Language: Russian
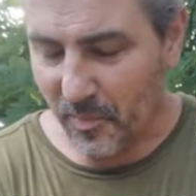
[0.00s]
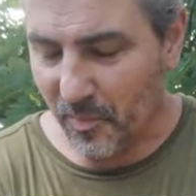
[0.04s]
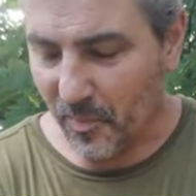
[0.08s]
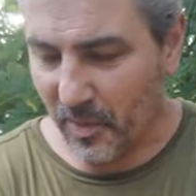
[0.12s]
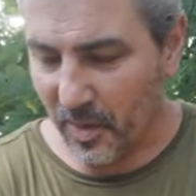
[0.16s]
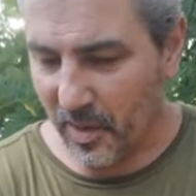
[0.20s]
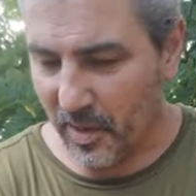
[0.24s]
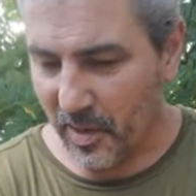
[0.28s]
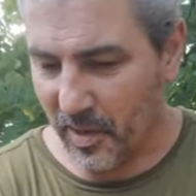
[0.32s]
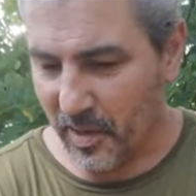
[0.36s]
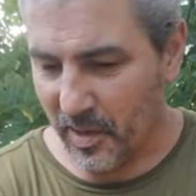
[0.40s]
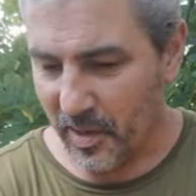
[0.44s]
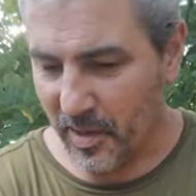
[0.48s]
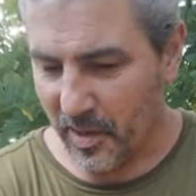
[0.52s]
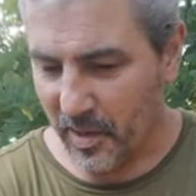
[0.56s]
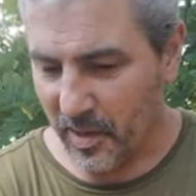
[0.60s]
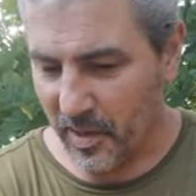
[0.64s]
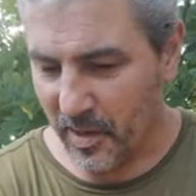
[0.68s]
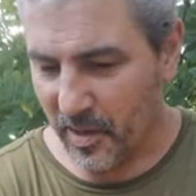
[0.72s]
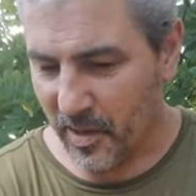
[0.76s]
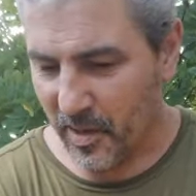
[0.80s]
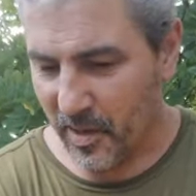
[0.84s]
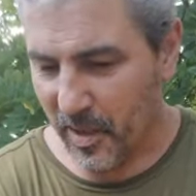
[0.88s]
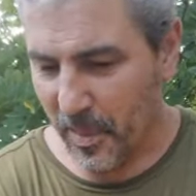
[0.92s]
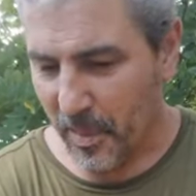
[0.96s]

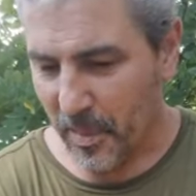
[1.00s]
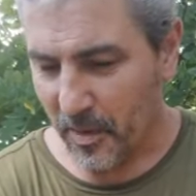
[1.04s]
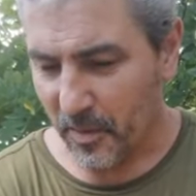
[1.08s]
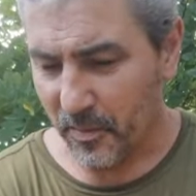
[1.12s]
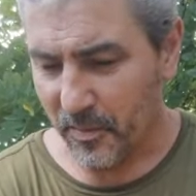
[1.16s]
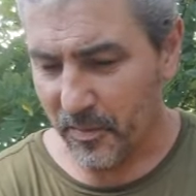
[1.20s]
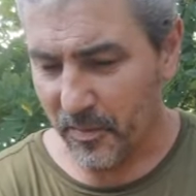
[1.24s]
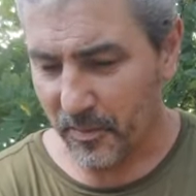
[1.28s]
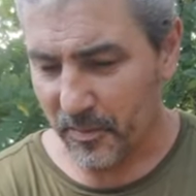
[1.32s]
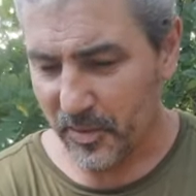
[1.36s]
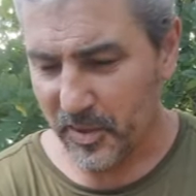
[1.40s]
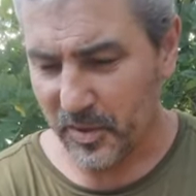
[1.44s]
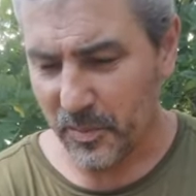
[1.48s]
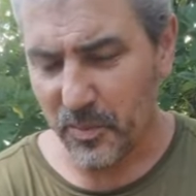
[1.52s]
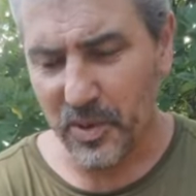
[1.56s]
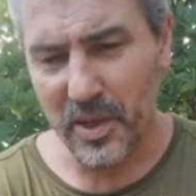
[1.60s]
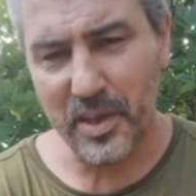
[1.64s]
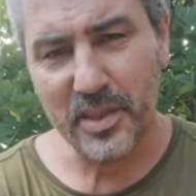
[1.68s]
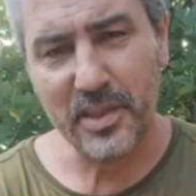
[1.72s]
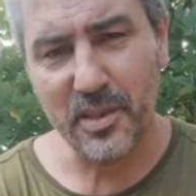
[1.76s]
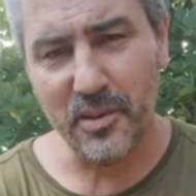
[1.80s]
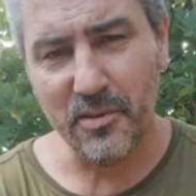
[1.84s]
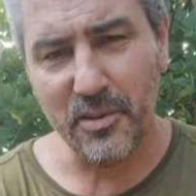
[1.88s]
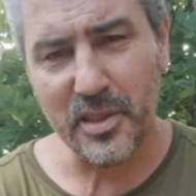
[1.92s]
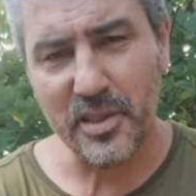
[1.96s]
В
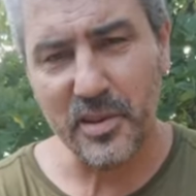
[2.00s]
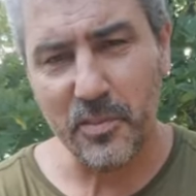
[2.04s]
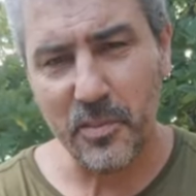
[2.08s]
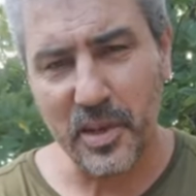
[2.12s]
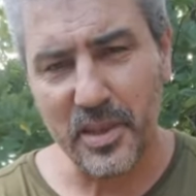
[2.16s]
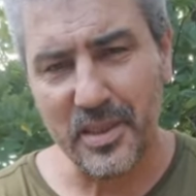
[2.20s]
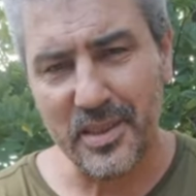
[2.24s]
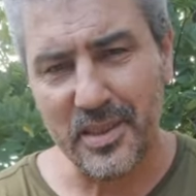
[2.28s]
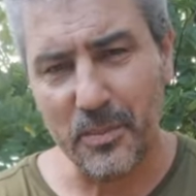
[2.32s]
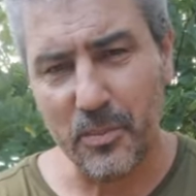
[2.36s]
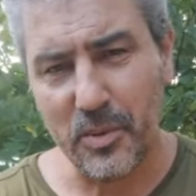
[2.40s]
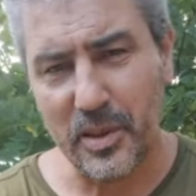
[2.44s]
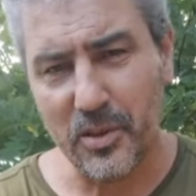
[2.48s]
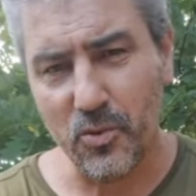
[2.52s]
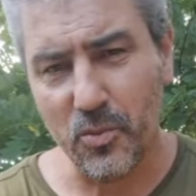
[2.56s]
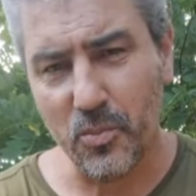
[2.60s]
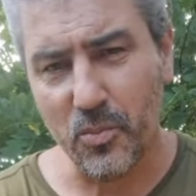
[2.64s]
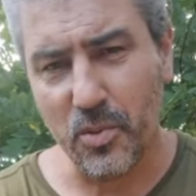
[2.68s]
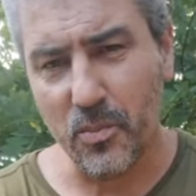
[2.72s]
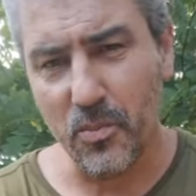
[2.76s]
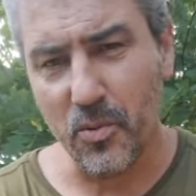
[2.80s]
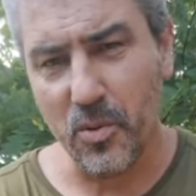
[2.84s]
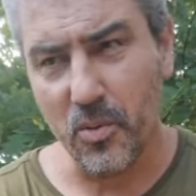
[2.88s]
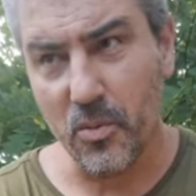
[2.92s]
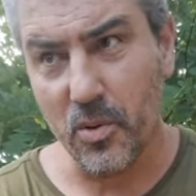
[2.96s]
17-18 году,
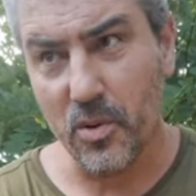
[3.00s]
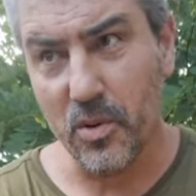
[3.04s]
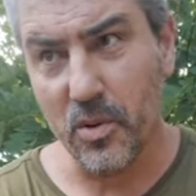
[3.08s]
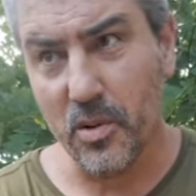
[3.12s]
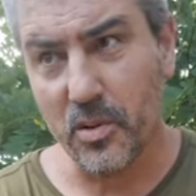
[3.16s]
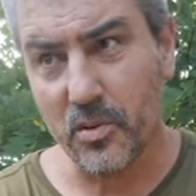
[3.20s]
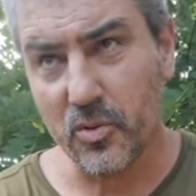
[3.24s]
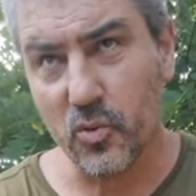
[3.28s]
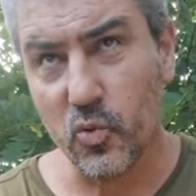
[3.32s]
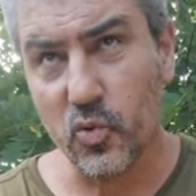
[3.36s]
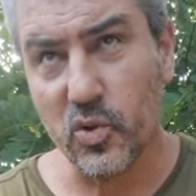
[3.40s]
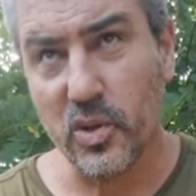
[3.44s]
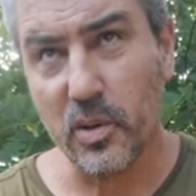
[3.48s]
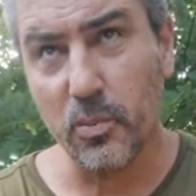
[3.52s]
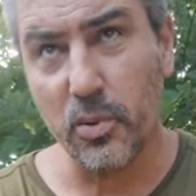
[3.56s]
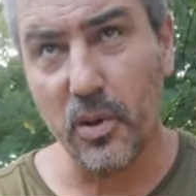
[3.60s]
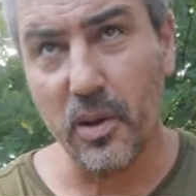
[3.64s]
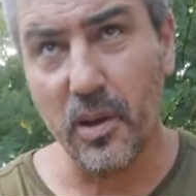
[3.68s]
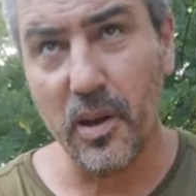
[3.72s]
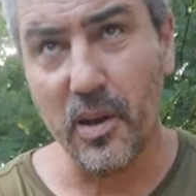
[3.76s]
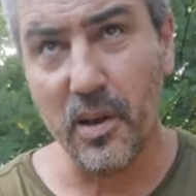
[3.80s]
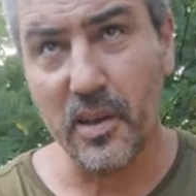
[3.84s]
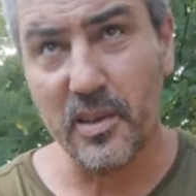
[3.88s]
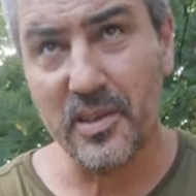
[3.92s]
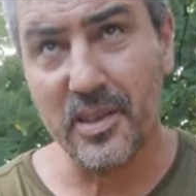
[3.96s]
по-моему, Суджа
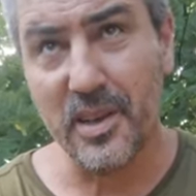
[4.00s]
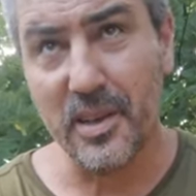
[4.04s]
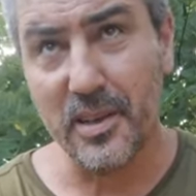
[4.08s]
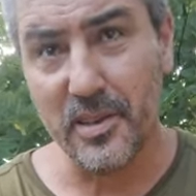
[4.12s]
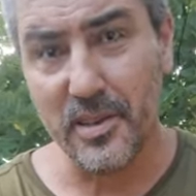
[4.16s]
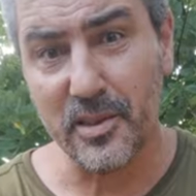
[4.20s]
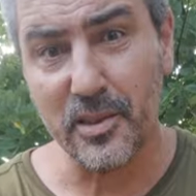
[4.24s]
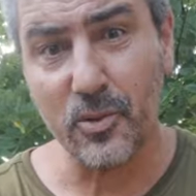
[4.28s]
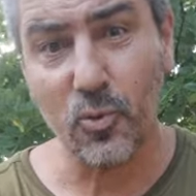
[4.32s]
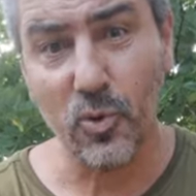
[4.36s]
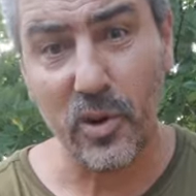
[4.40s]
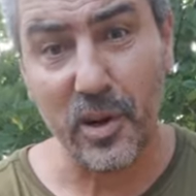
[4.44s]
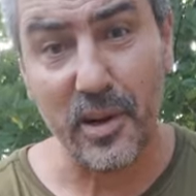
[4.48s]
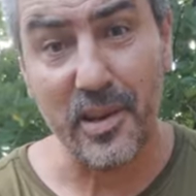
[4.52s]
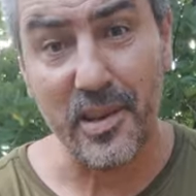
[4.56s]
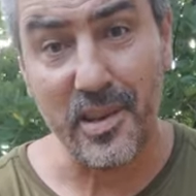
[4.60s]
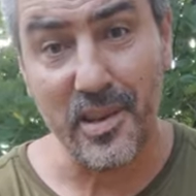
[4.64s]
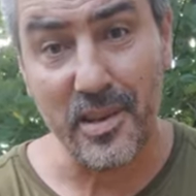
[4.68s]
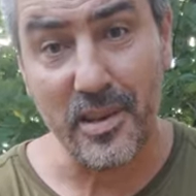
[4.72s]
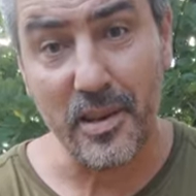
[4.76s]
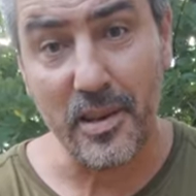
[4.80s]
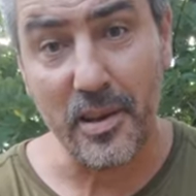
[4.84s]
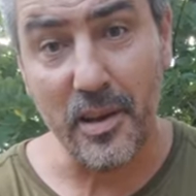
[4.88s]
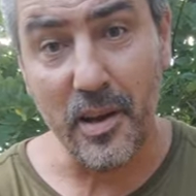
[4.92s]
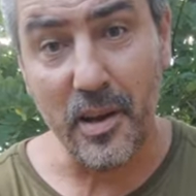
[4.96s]
была столицей
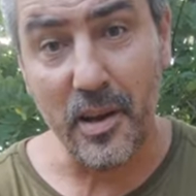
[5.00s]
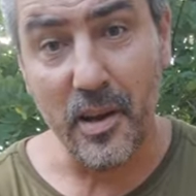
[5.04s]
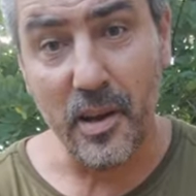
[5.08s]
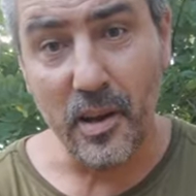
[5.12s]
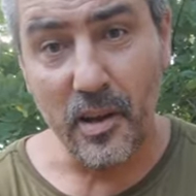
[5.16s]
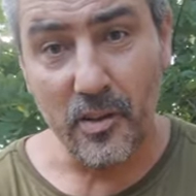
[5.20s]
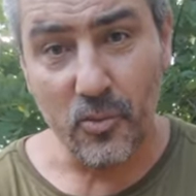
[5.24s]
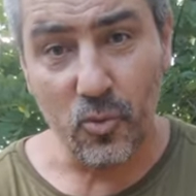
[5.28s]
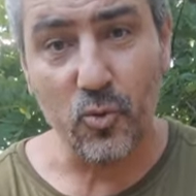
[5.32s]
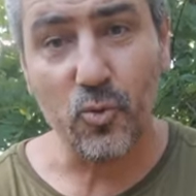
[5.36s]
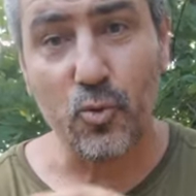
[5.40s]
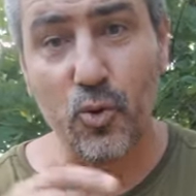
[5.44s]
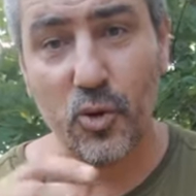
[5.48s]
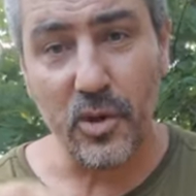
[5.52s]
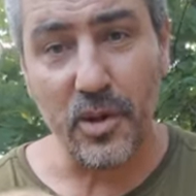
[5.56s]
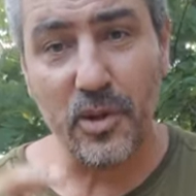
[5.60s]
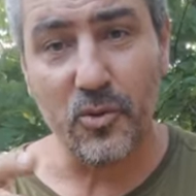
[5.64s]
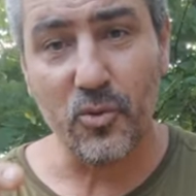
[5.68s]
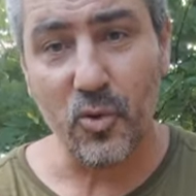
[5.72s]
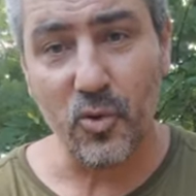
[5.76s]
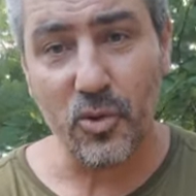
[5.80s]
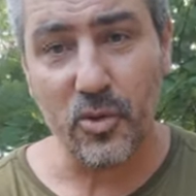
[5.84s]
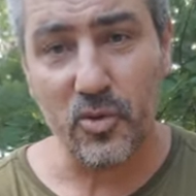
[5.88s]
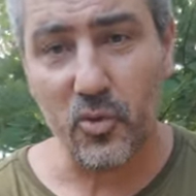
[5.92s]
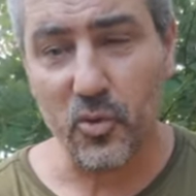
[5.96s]
Украины, ну той,
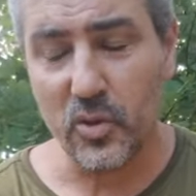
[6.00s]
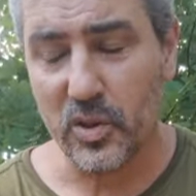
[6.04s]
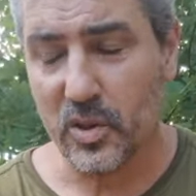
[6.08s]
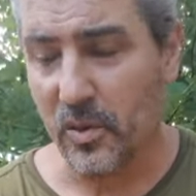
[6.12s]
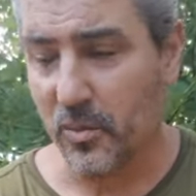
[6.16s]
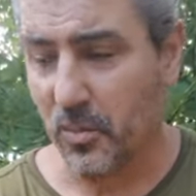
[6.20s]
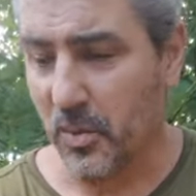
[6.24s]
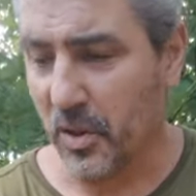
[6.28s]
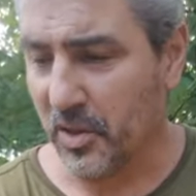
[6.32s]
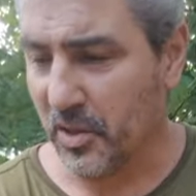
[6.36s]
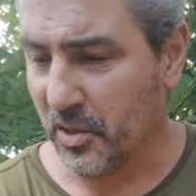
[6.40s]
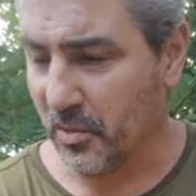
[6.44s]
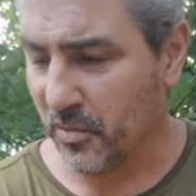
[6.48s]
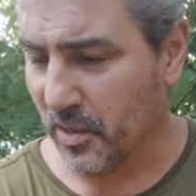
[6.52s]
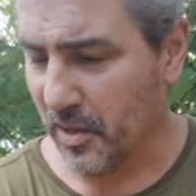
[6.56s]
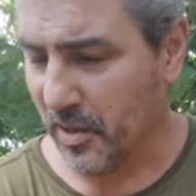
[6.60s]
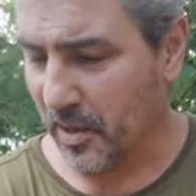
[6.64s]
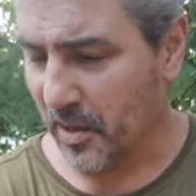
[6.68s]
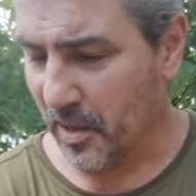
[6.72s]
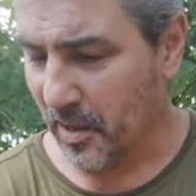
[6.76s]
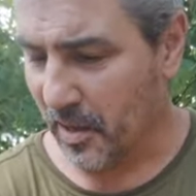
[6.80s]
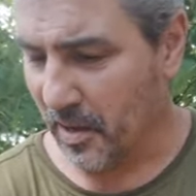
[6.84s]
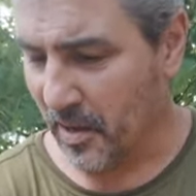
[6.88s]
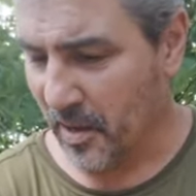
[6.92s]
которую создал большевики.